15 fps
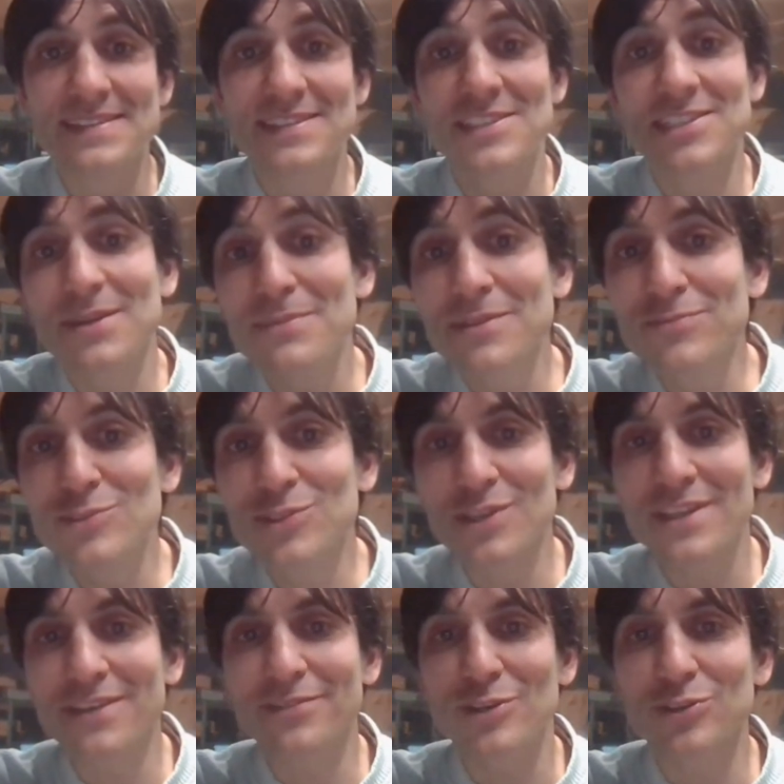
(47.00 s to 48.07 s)
Si jamais vous
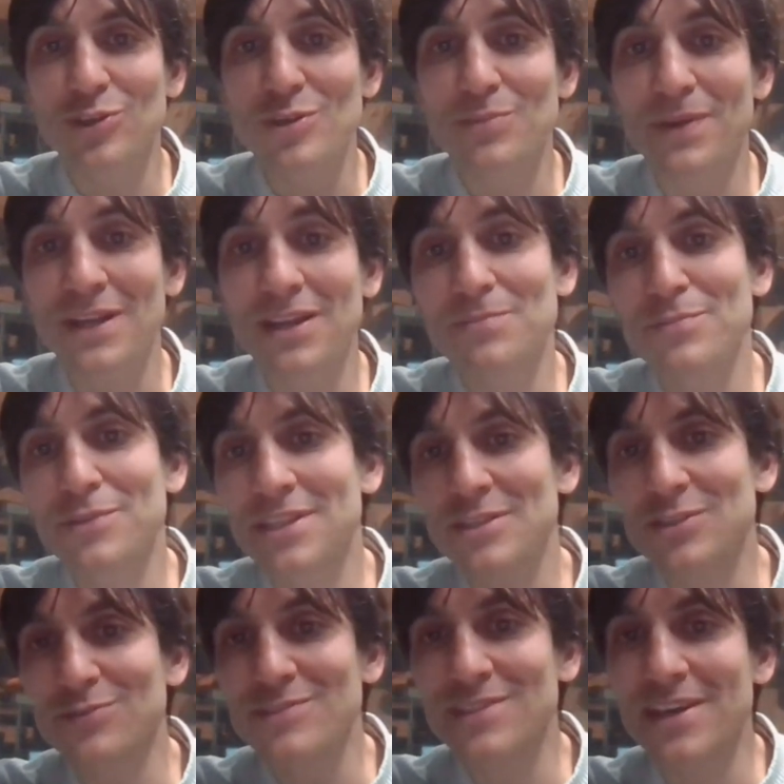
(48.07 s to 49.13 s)
en avez entendu parler,
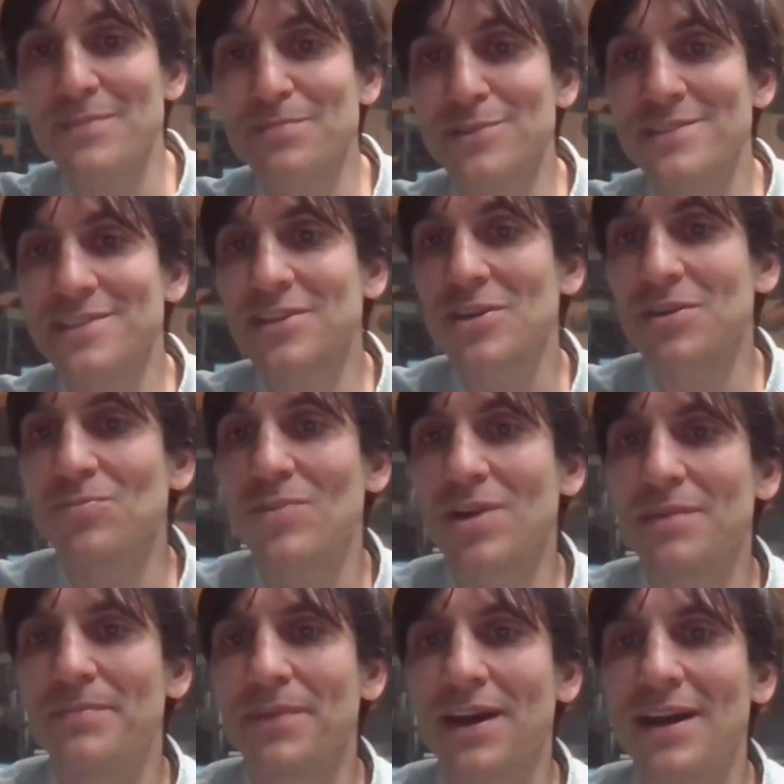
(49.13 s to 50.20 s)
peut-être que vous avez pensé comme
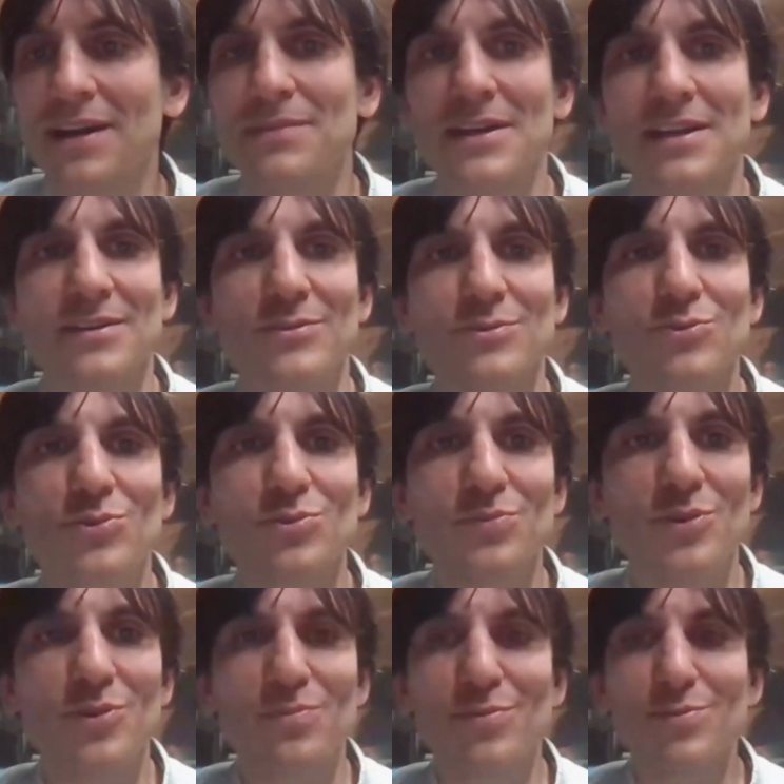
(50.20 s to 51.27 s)
moi, bah, bah une coupe
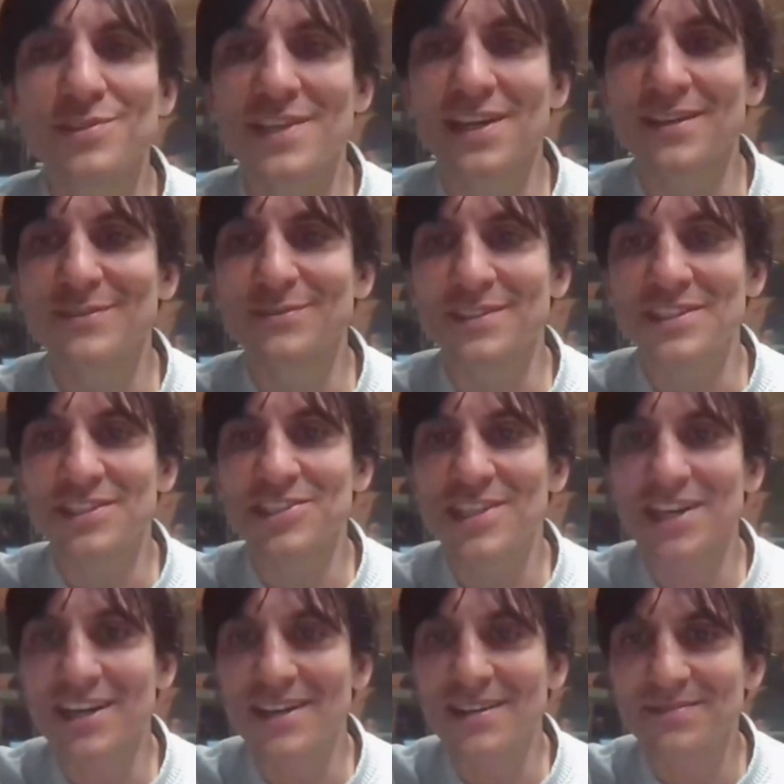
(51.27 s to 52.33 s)
de plus, hein. on est
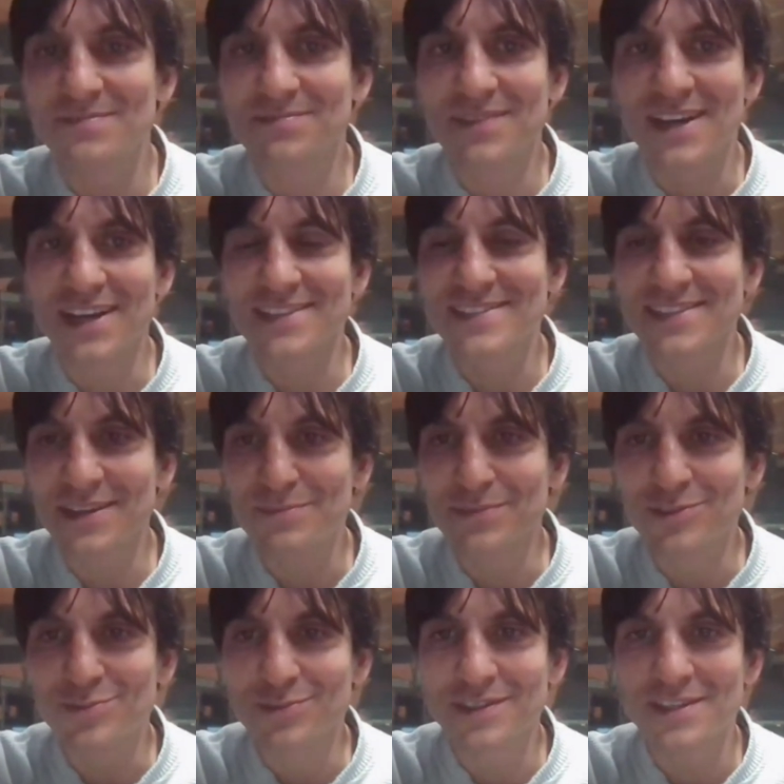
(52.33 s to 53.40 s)
déjà assez
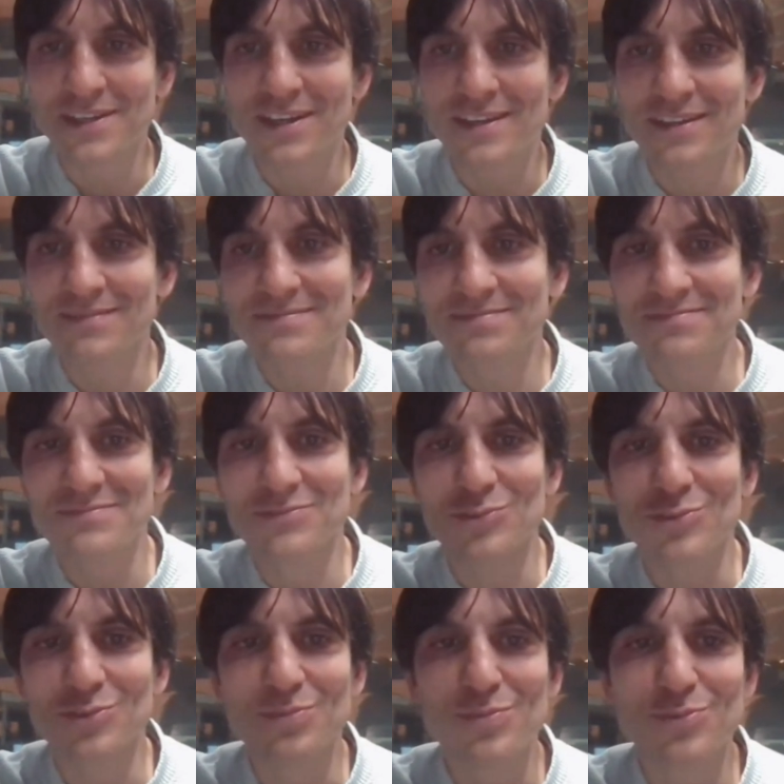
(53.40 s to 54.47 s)
habitué, hein,
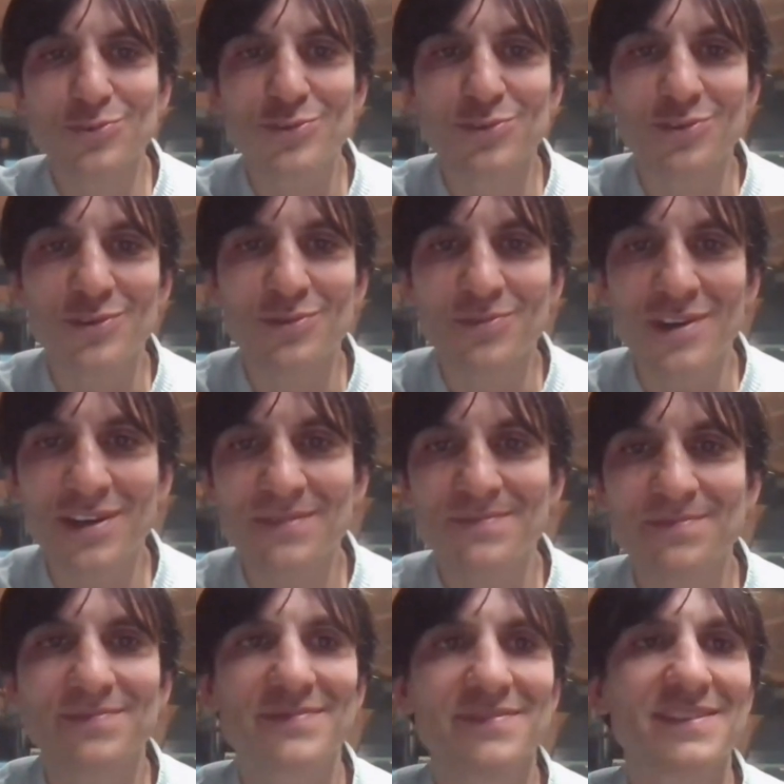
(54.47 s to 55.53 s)
une de plus, une de moins,
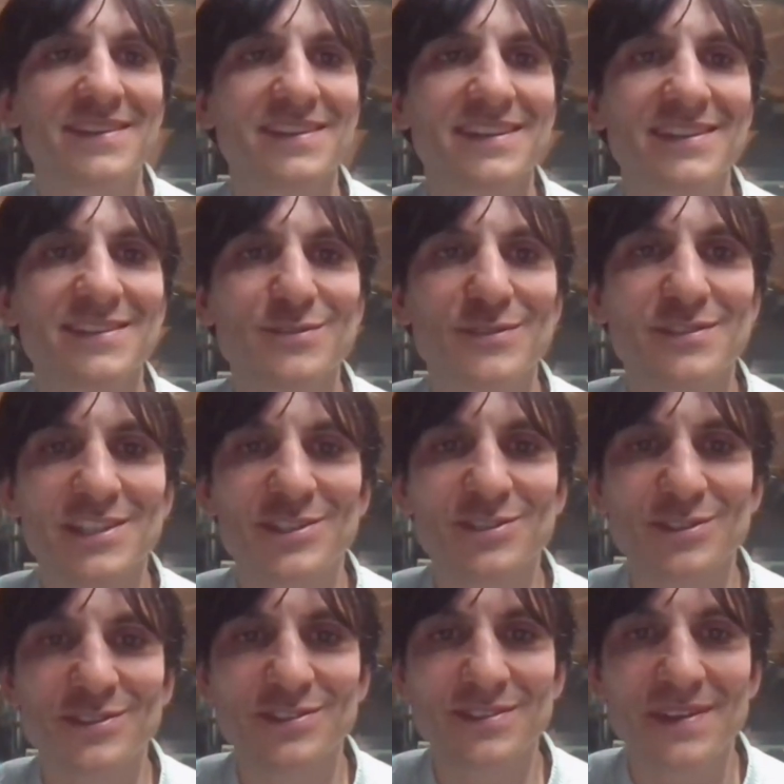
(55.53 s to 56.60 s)
qu'est-ce que ça
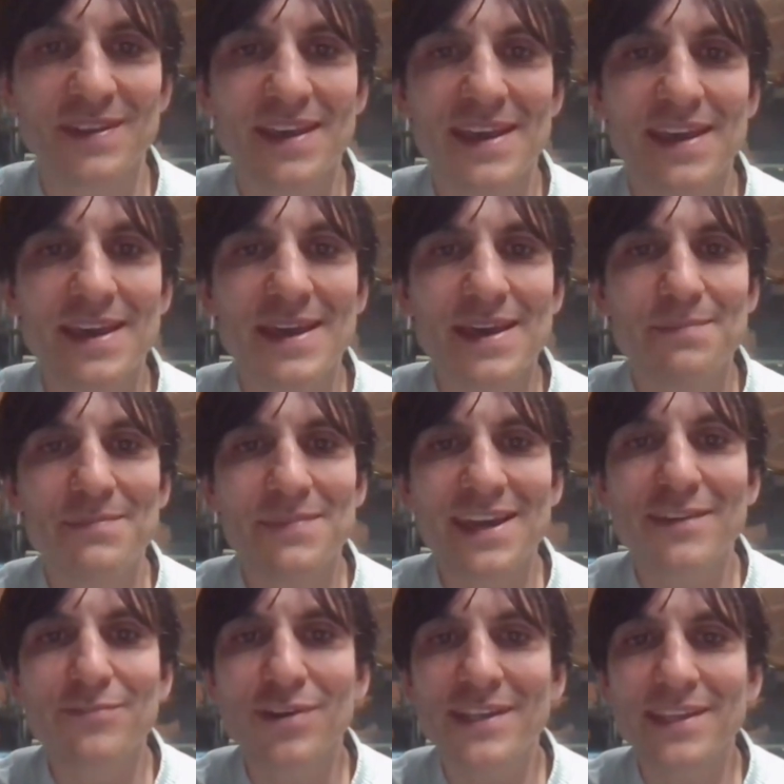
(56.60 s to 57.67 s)
change
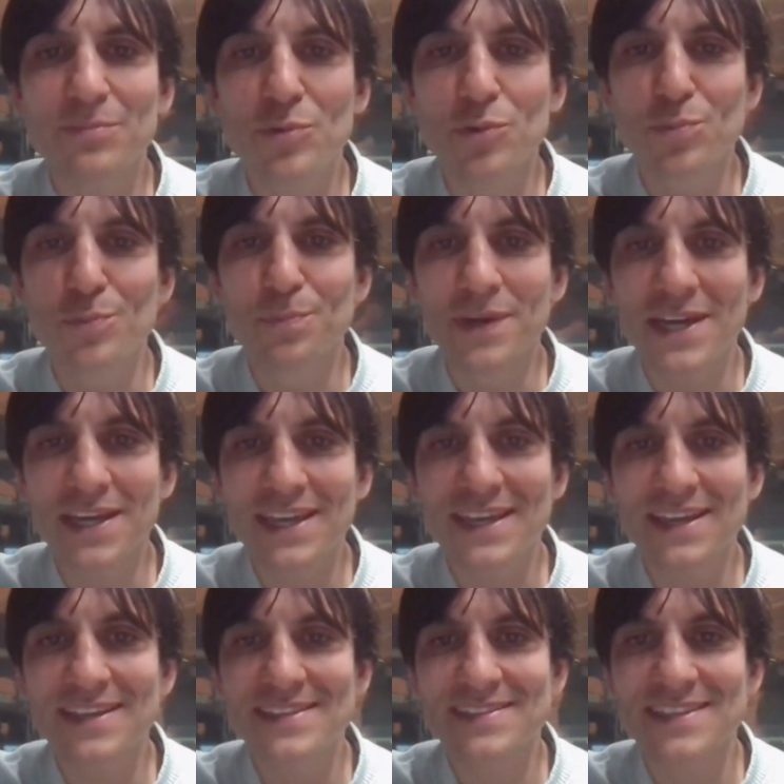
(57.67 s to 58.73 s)
mais y voir d'un peu plus
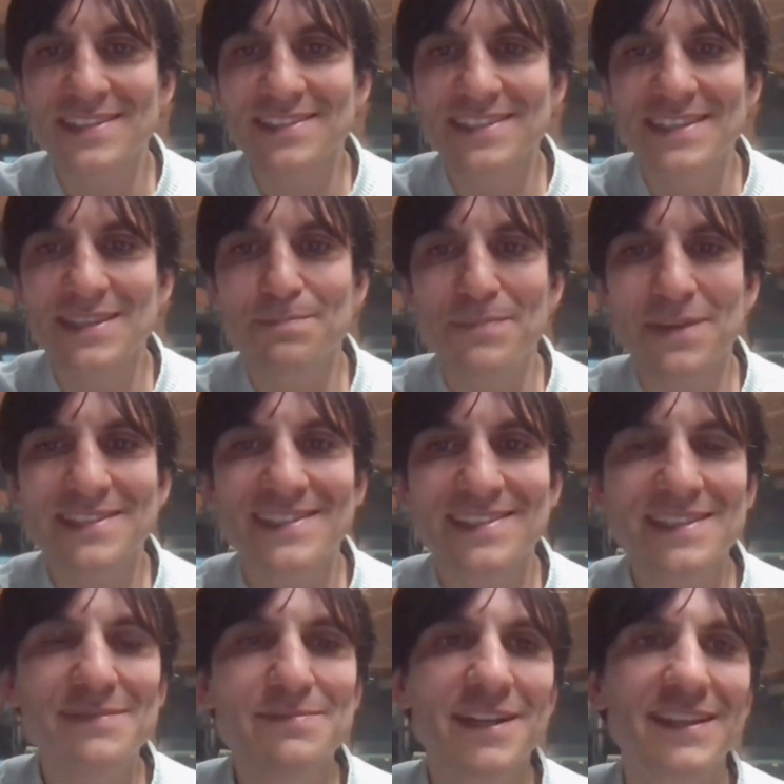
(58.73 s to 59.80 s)
près, celle-ci n'est pas
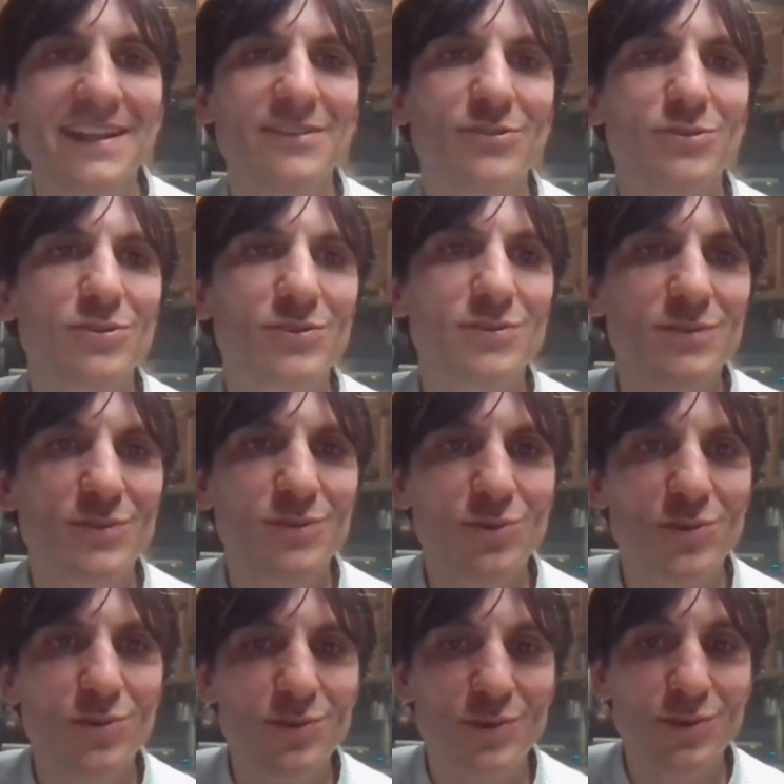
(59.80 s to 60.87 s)
si banale
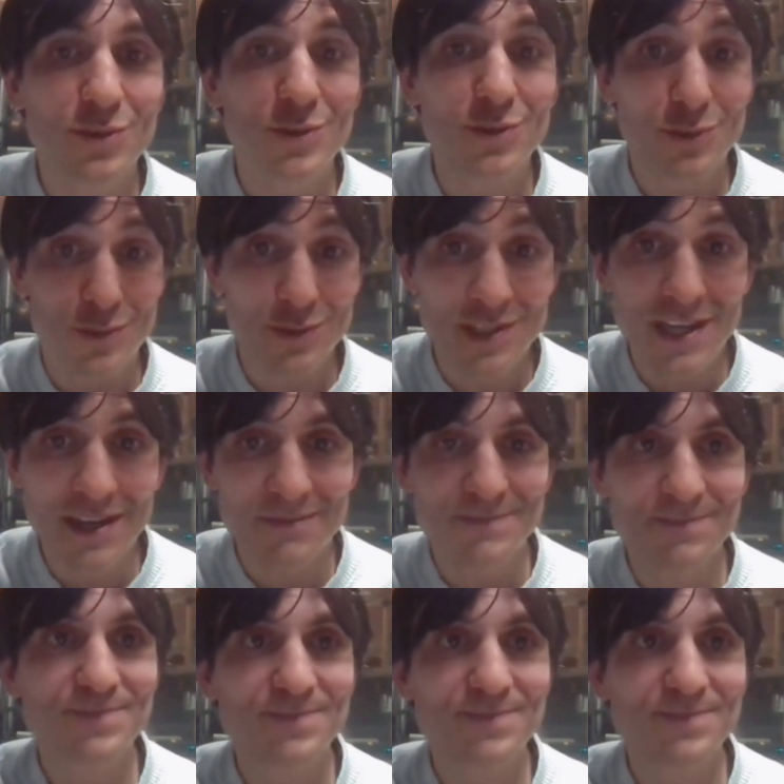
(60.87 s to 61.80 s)
euh, que ça.